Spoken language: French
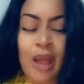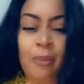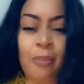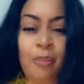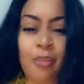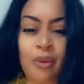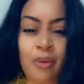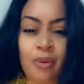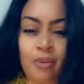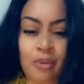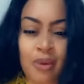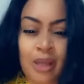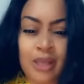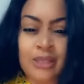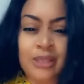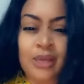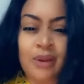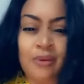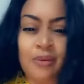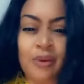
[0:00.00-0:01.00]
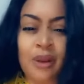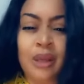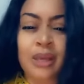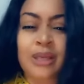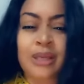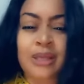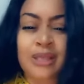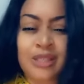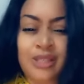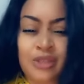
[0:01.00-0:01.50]
Apprends à savoir
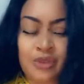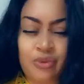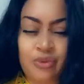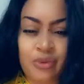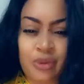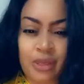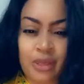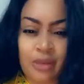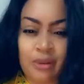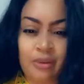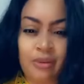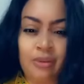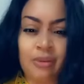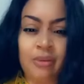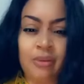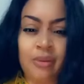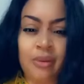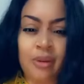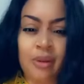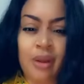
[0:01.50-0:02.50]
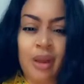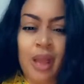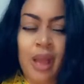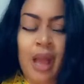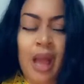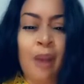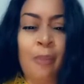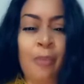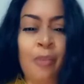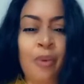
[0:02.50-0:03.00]
qui tu es.
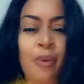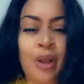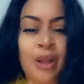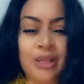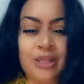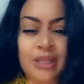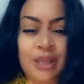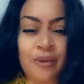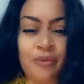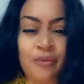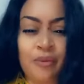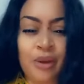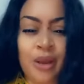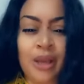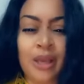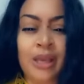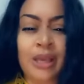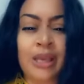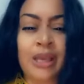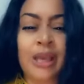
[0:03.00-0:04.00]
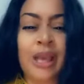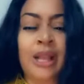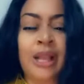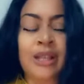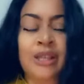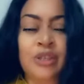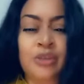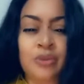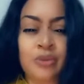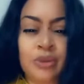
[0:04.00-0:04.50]
Apprends à savoir quels
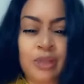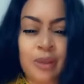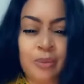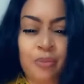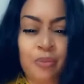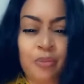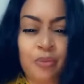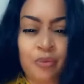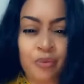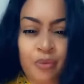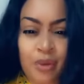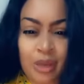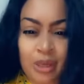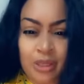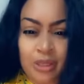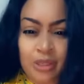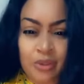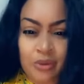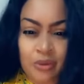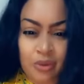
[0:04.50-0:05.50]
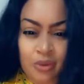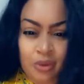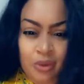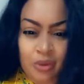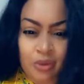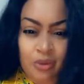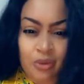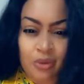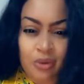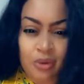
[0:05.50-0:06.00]
sont tes pouvoirs intérieurs.
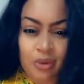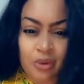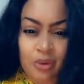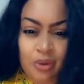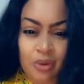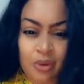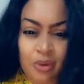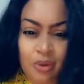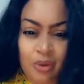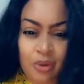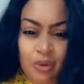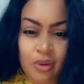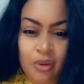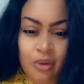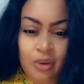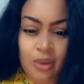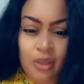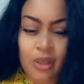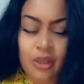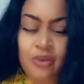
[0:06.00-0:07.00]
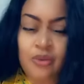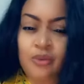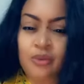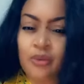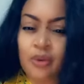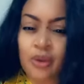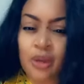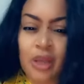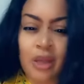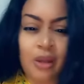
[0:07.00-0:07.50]
Et tu
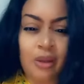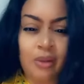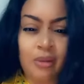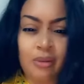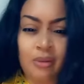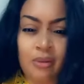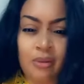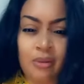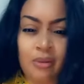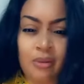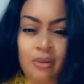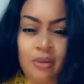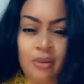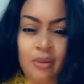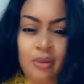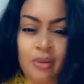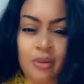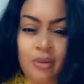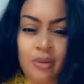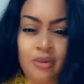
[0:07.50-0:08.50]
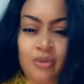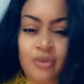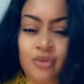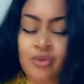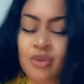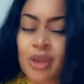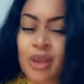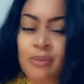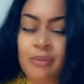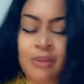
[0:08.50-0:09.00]
verras, Dieu
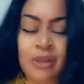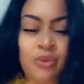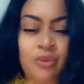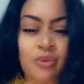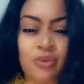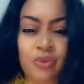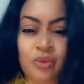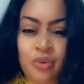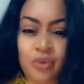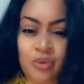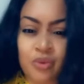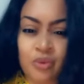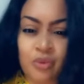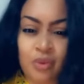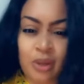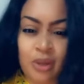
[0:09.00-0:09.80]
a mis tout en toi.